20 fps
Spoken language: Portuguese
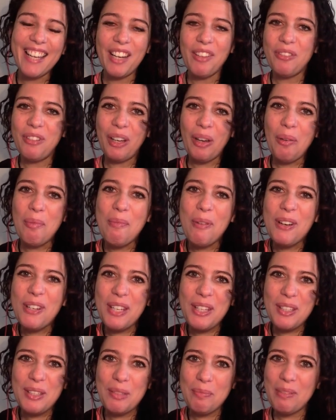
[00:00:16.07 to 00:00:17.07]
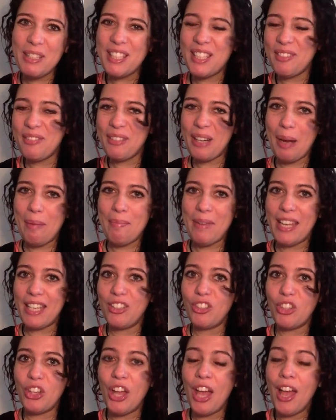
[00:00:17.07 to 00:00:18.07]
Quero falar um pouquinho
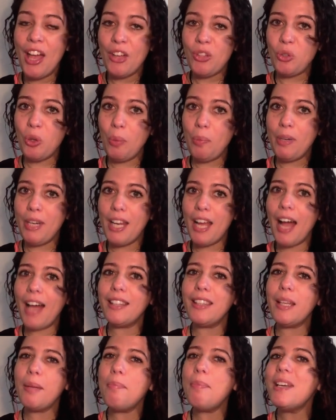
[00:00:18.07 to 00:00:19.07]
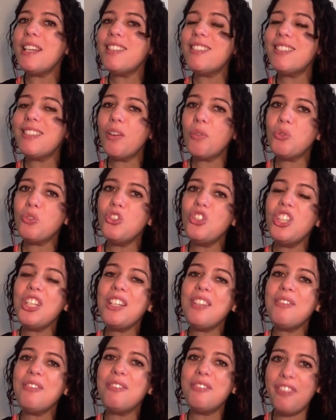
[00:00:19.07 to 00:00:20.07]
especificamente sobre a depressão de
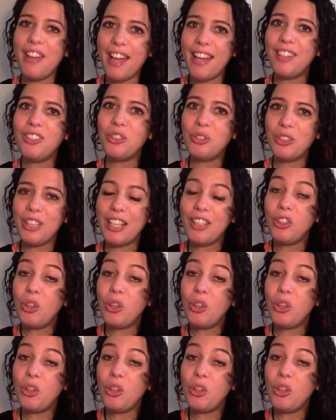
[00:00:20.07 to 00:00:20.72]
inverno, né?